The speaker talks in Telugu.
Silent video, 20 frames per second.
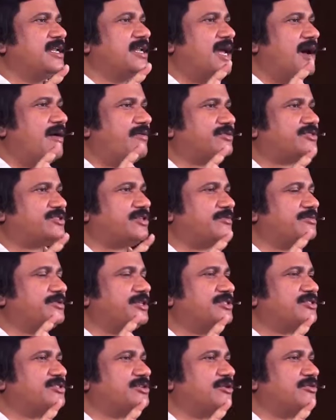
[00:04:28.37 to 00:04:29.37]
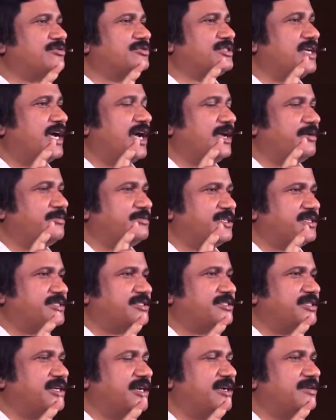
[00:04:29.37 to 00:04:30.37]
నా అవసరం తీర్చుటకు సహాయం
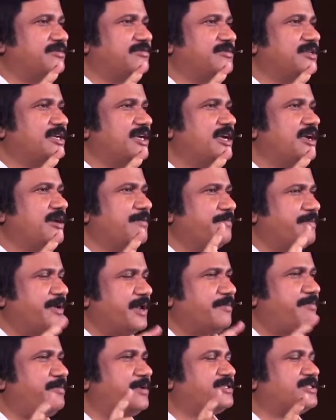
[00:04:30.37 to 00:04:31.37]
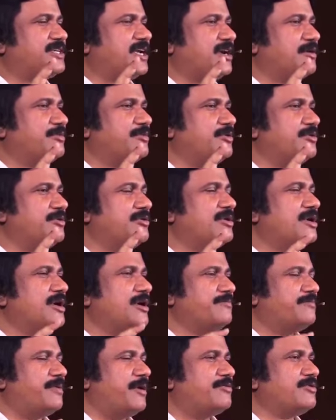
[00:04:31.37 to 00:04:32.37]
చేసింది పిలిపి సంఘము
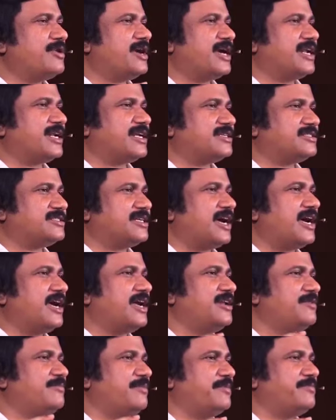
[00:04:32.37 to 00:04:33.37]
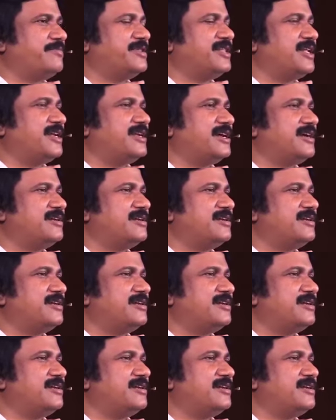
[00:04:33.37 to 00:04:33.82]
పౌలు గారికి సహాయాన్ని పంపిందట